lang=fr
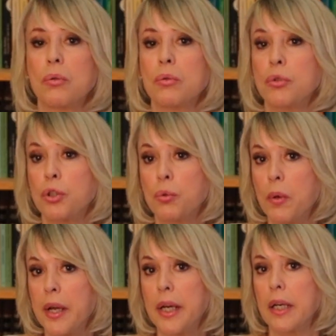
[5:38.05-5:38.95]

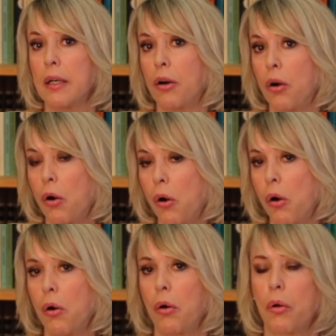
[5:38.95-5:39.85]
jouer
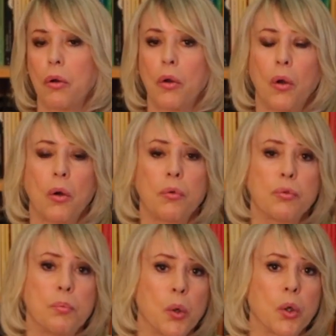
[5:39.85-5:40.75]
en
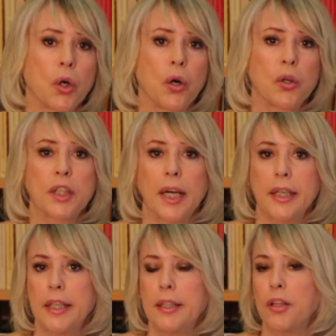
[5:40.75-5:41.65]
vous moquant,
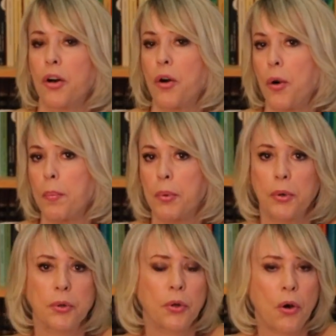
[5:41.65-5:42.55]
taquinant,
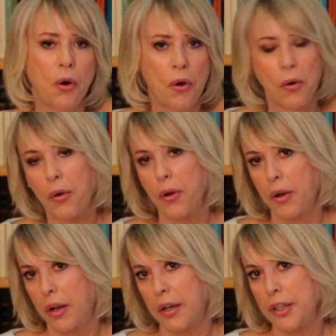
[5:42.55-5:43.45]
prenant
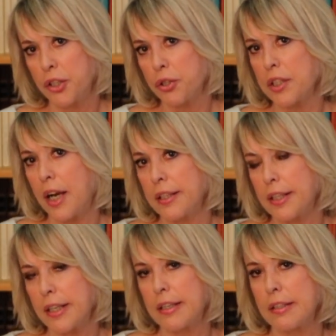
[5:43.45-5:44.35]
les choses à la
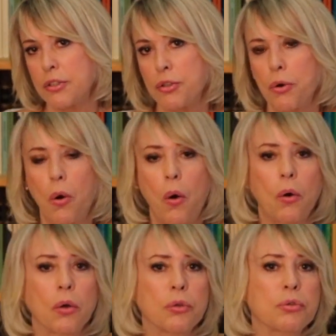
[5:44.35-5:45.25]
dérision,
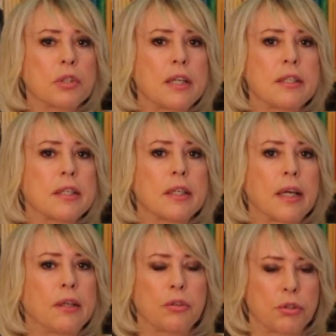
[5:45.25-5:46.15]
tout ça c'est
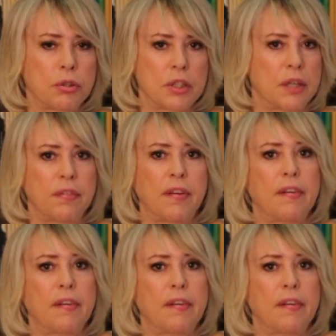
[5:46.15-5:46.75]
quelque chose qui